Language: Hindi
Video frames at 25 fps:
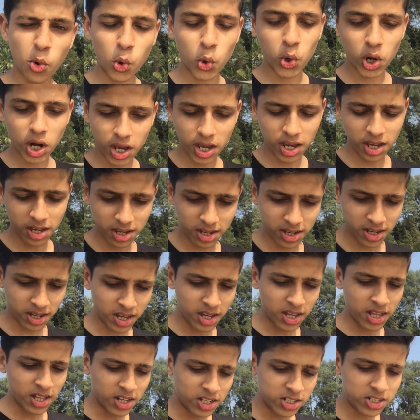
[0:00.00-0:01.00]
गोरे
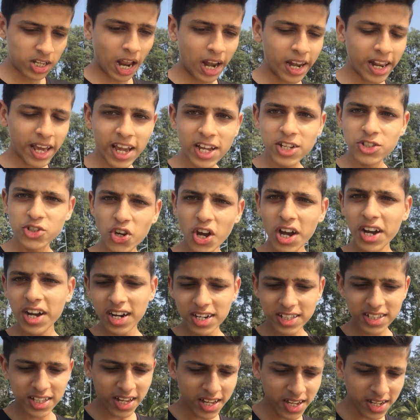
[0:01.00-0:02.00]
चलिए इन्जॉय
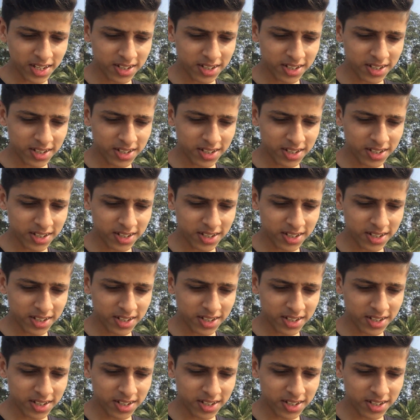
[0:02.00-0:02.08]
करते